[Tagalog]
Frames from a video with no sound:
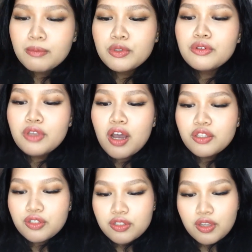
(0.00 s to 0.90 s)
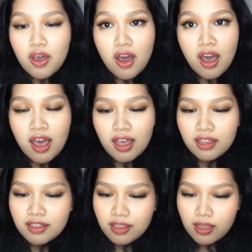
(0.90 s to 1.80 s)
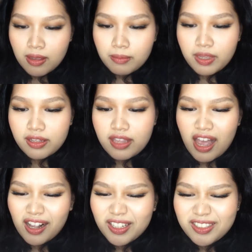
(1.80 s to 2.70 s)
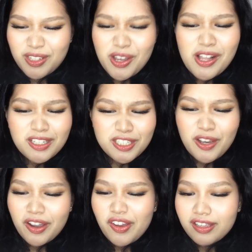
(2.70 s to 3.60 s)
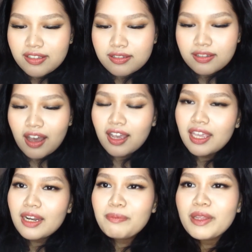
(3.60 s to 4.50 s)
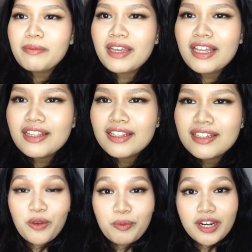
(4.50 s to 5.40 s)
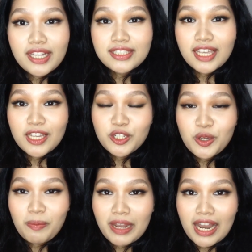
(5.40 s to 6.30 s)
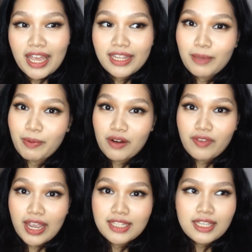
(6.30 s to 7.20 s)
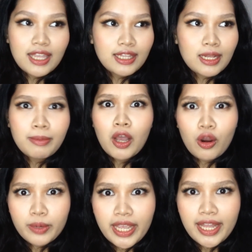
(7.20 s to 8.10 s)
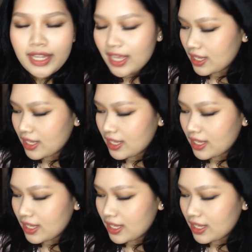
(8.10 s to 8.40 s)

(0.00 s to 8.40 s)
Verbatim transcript: Nuna just sa... Ah, Padagal ah, tulog Ang hirap naman. yung pronunciation ko pala hindi perfect kasi hindi naman ako Korean.